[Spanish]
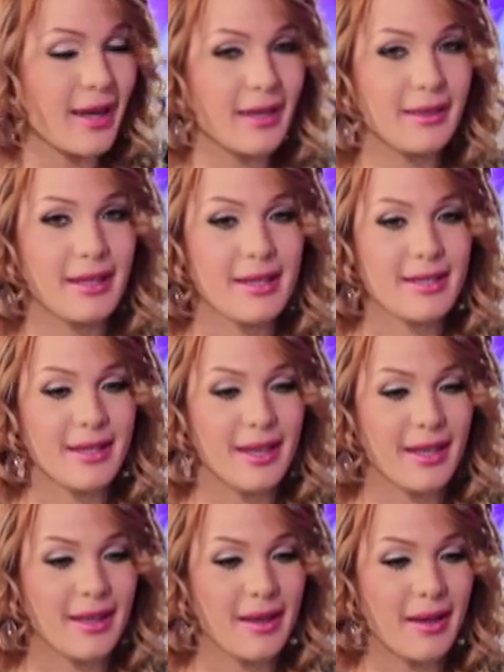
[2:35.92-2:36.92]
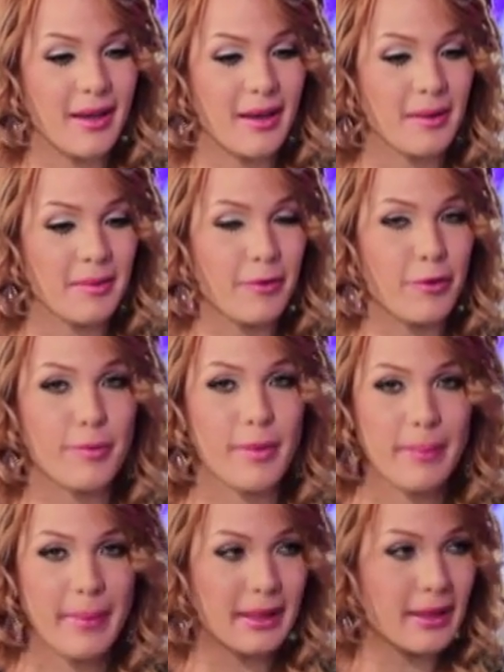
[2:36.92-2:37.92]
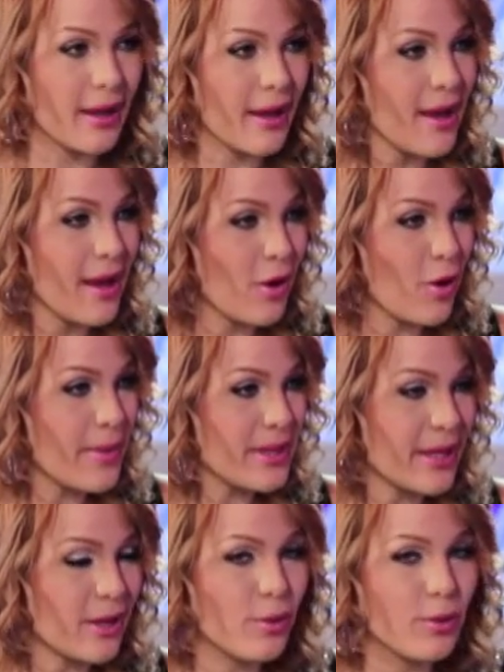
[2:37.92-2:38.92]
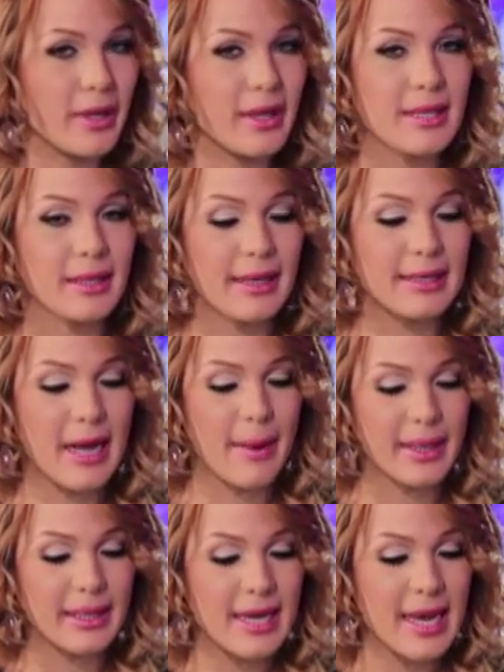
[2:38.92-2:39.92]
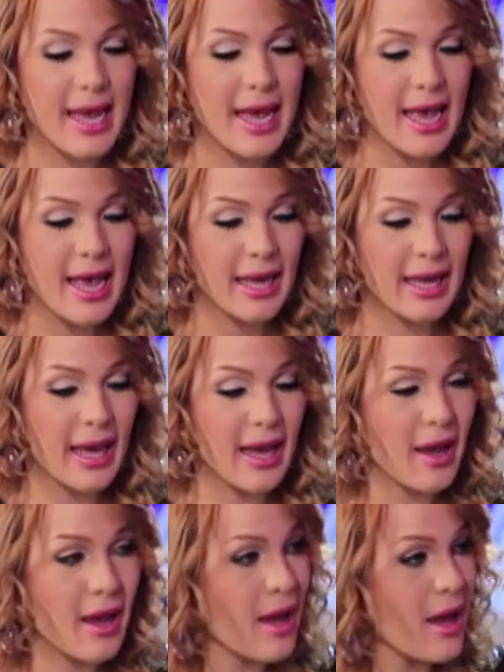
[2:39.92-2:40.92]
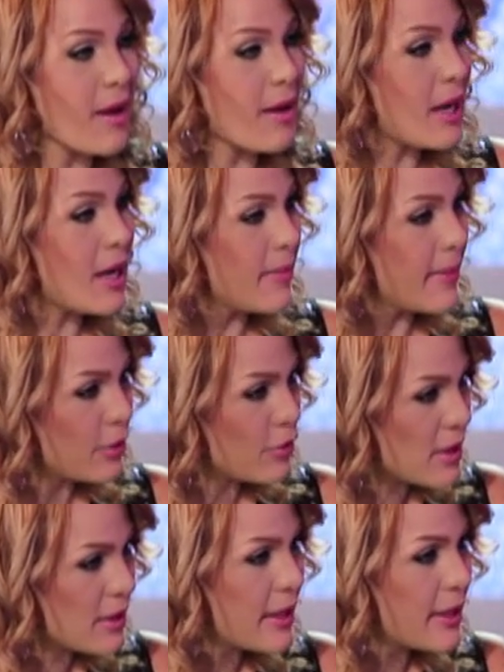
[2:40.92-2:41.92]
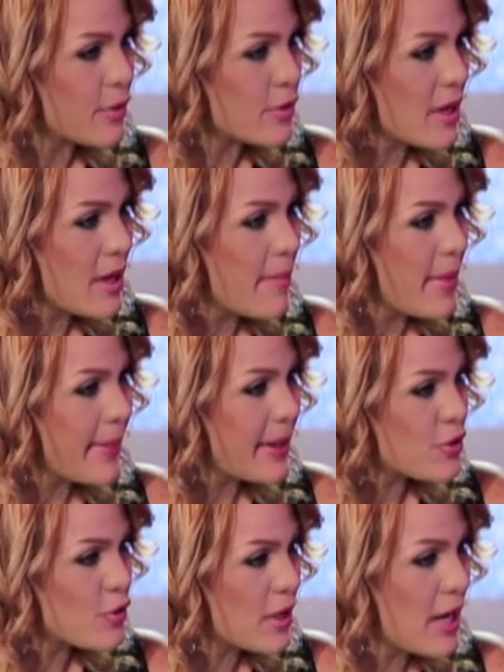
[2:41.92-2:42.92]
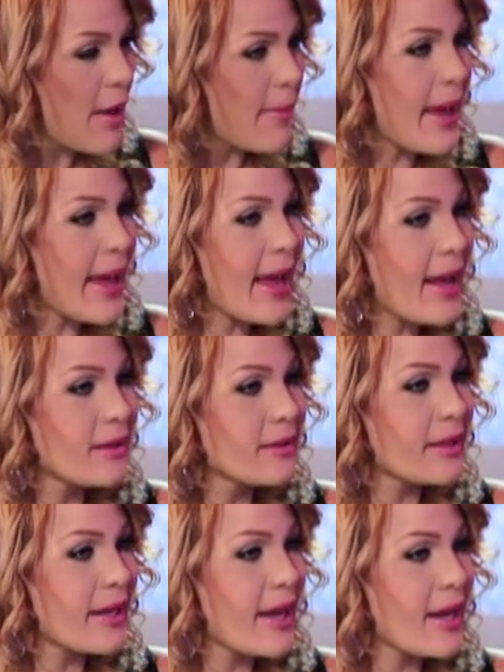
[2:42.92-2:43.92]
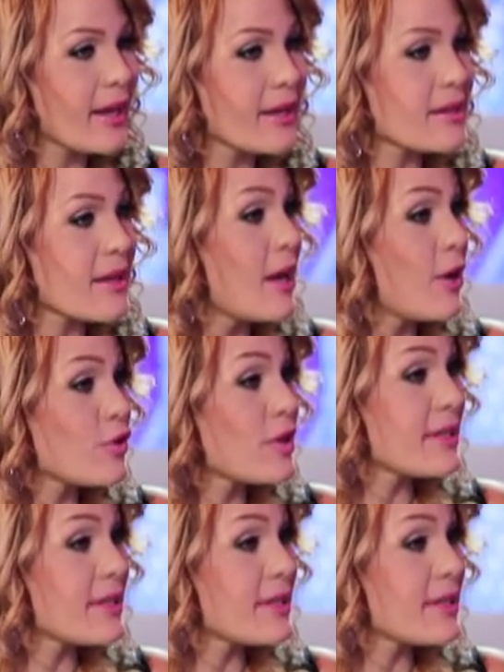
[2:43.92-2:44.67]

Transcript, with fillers: antes eh, de formalmente conversar con ustedes ante las cámaras, que Gilberto Santa Rosa me mencionaba entre eh, los